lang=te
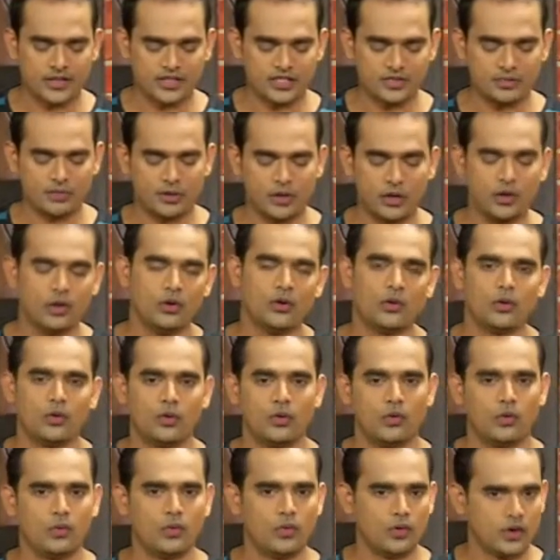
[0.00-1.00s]
రెసిపీలో
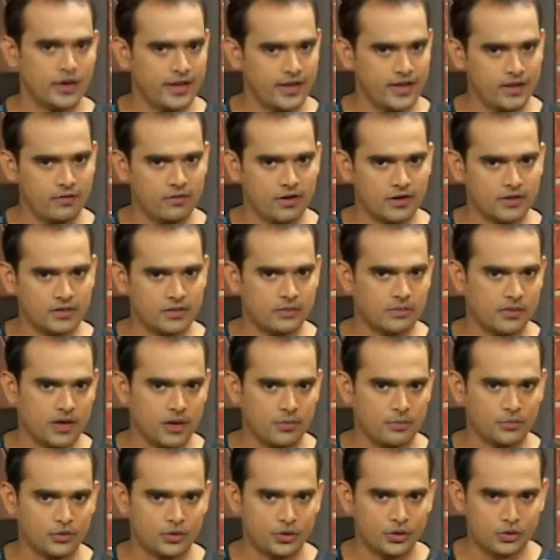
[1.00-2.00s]
ఒక ఎగ్గే వాడతాం
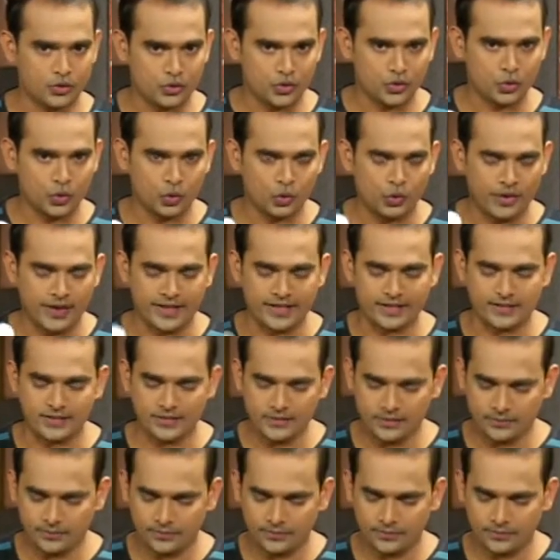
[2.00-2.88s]
కాకపోతే ఈరోజు టూ ఎగ్స్